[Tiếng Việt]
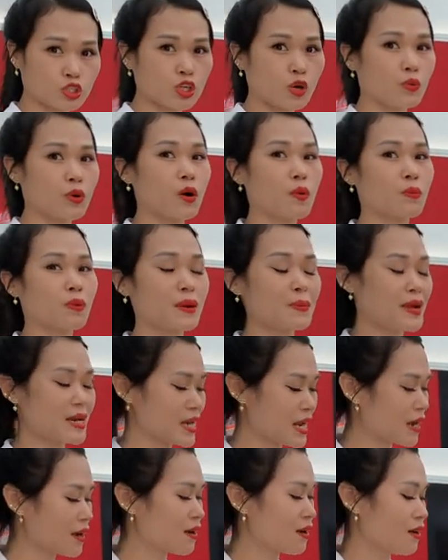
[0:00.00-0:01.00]
triệu đồng các bạn
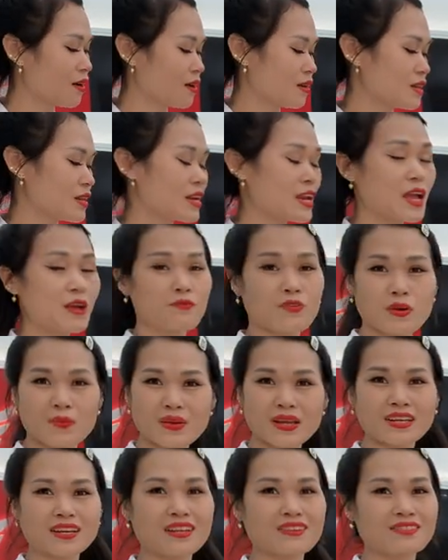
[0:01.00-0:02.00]
nhé liên hệ với
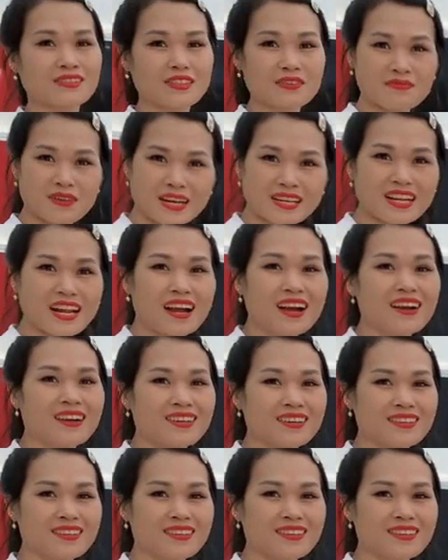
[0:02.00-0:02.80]
mình để được tư vấn nhé